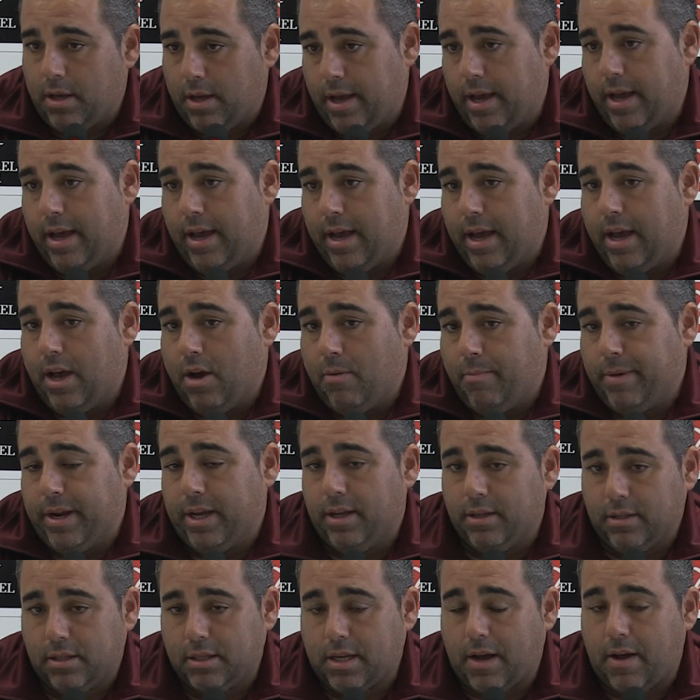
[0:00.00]
Eh,
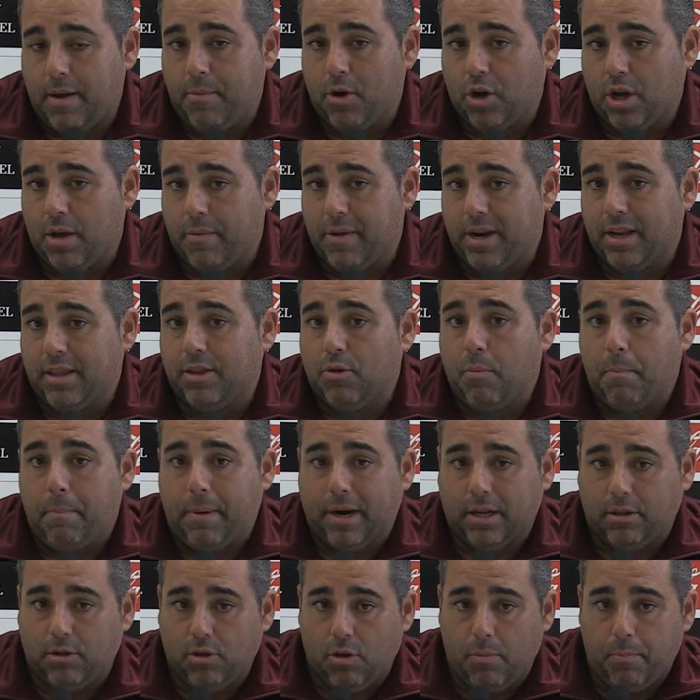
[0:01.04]
hombre, sabemos que vienen de un
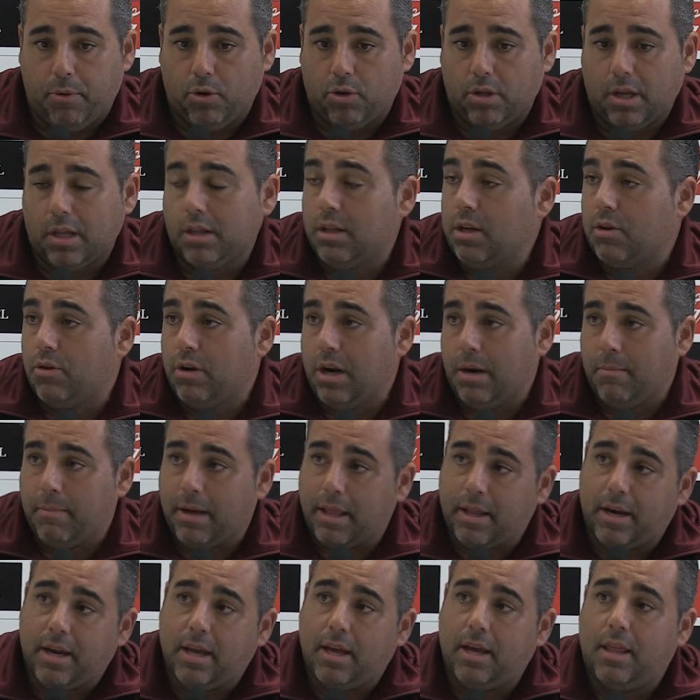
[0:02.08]
partido importante con el
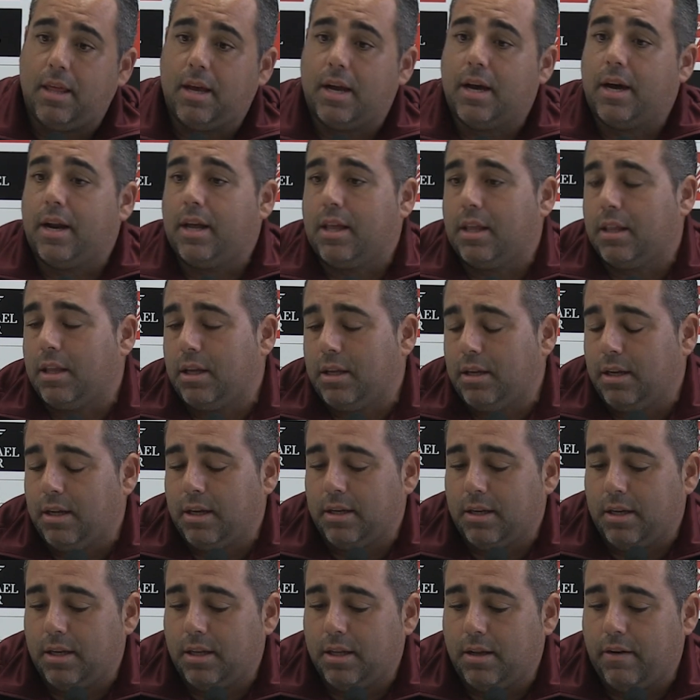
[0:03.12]
Madrid y que
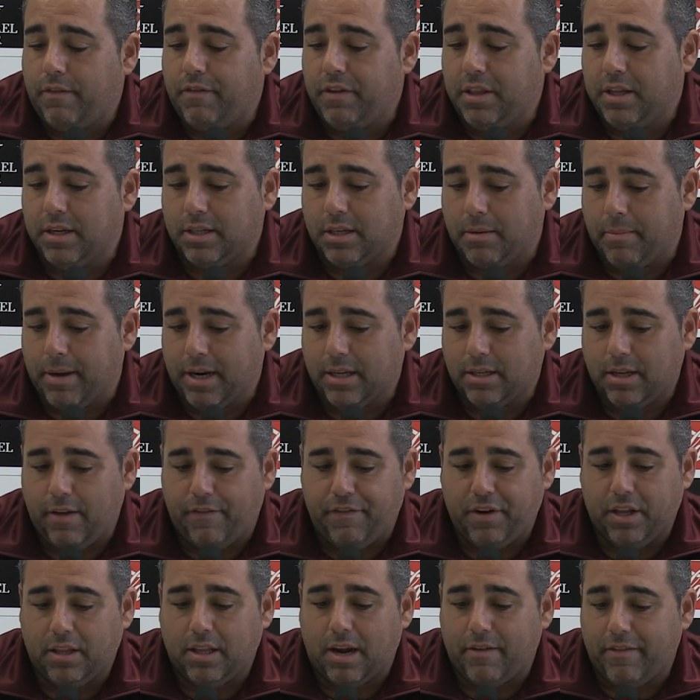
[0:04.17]
eh, el fin de semana se
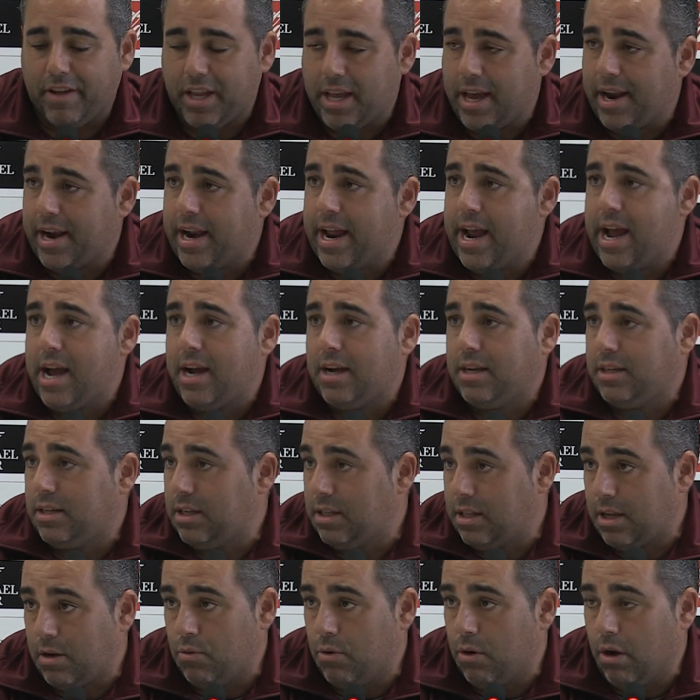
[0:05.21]
enfrenta al Villarreal, que se
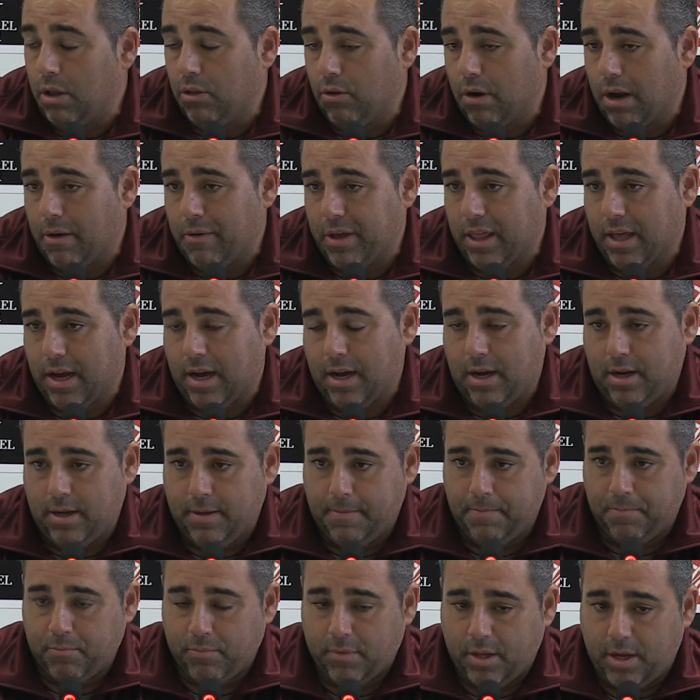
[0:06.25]
están jugando la vida
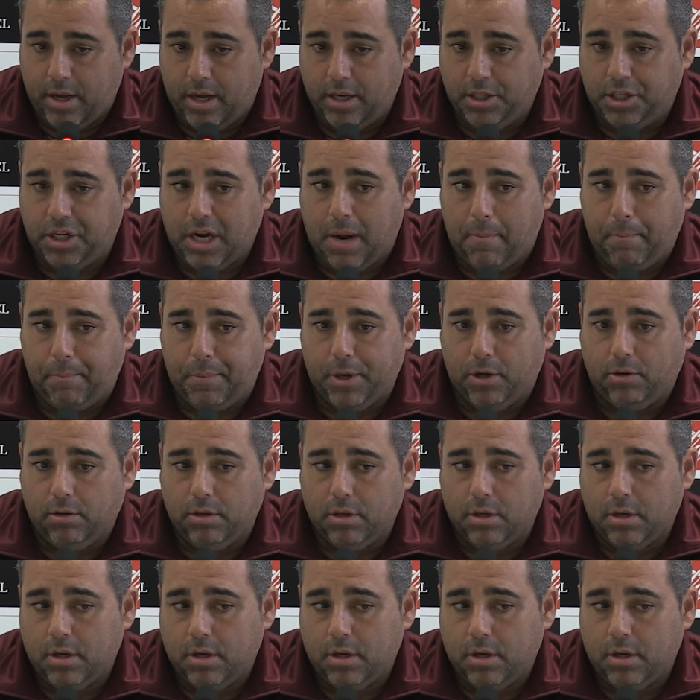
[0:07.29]
en Champions.